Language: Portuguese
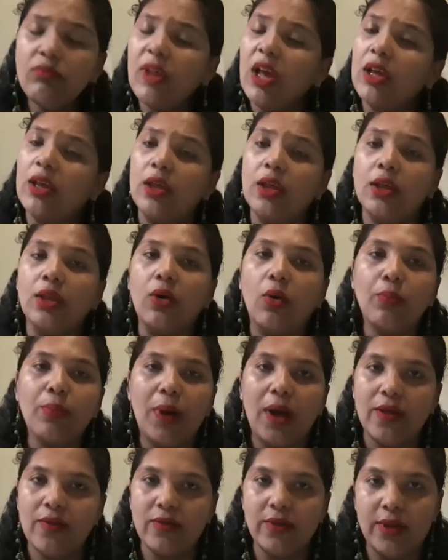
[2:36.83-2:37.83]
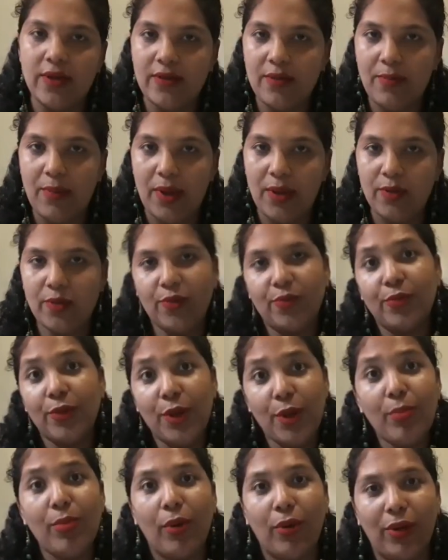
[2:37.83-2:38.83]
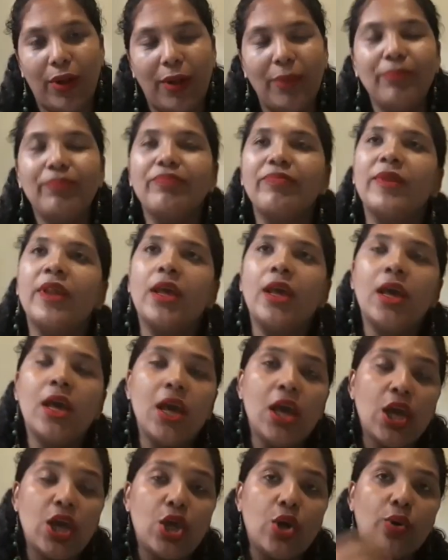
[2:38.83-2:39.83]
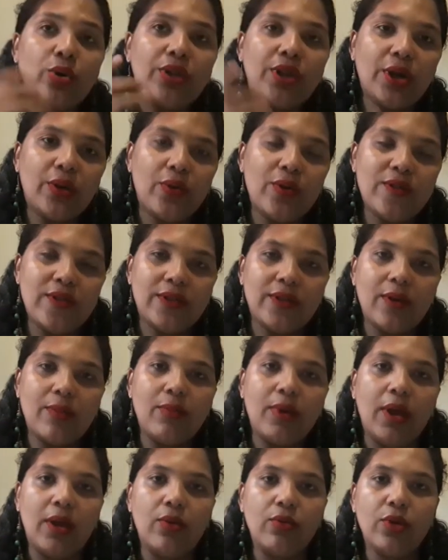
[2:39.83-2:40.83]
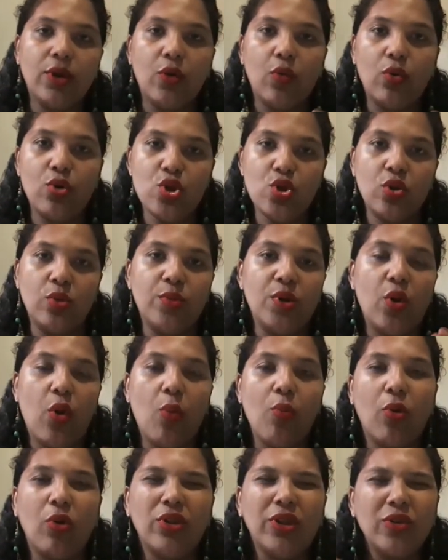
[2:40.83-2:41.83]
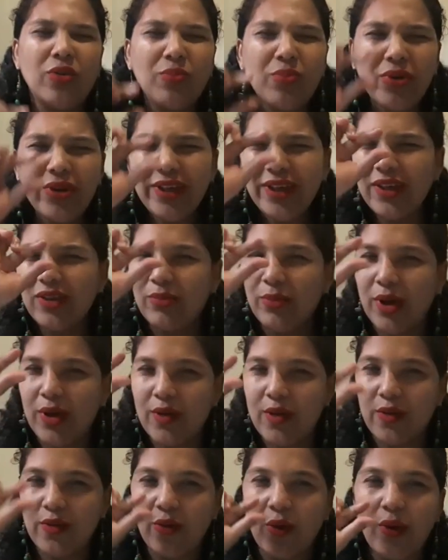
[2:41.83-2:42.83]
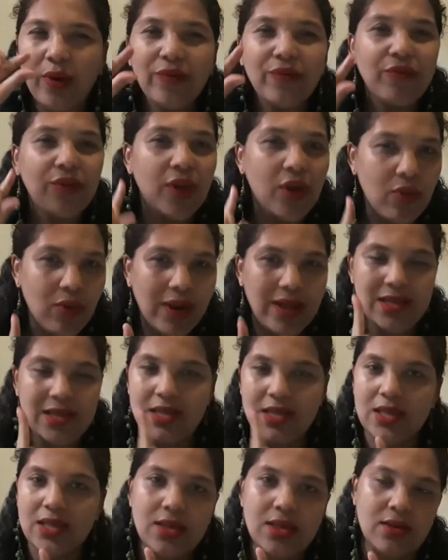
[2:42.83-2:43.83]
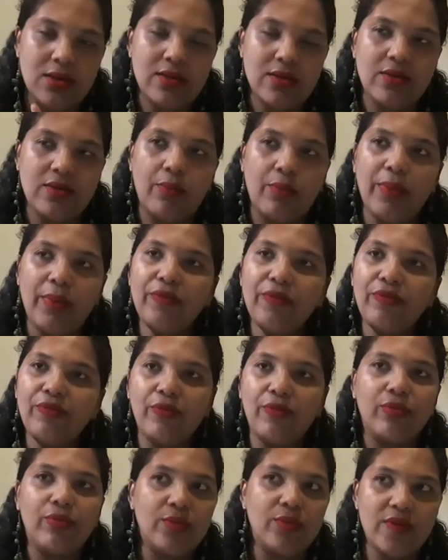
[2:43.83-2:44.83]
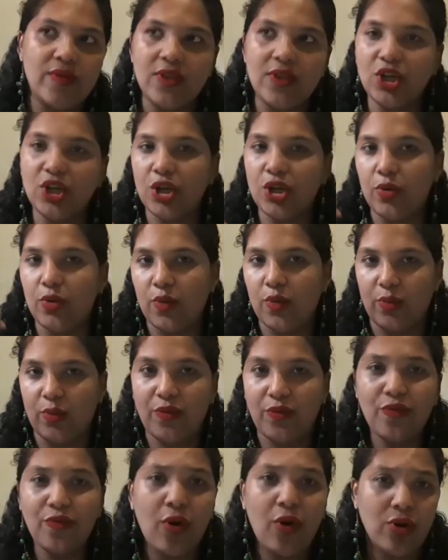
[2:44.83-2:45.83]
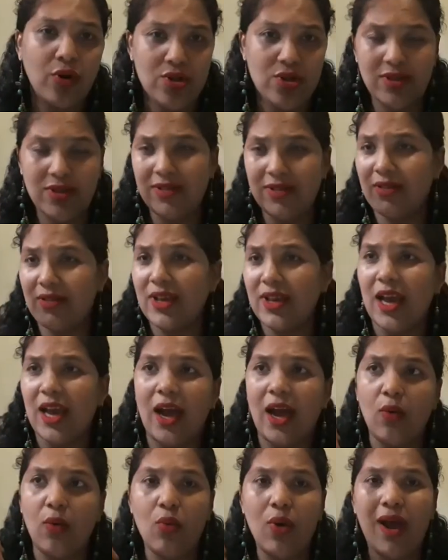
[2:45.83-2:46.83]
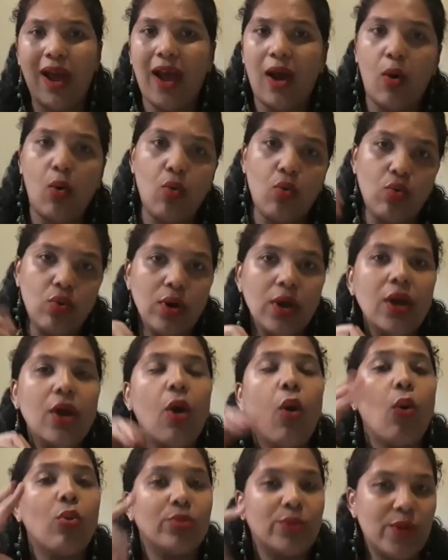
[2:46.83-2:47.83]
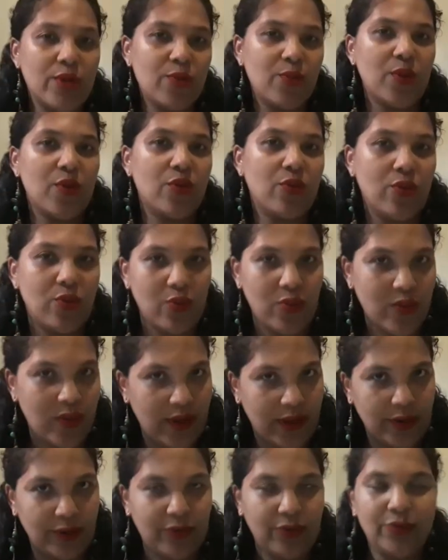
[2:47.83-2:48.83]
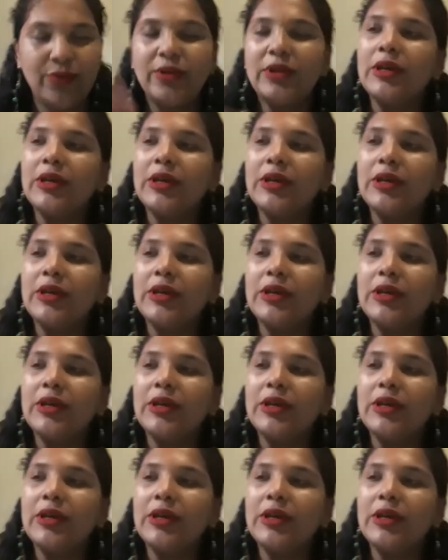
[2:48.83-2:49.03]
e não passo desse peso. Que bom, né? E outra coisa também, o que continua me incomodando um pouquinho, mas é só uma vírgulazinha, são perfumes, cheiros muito fortes, cigarro, álcool, outras pessoas usando.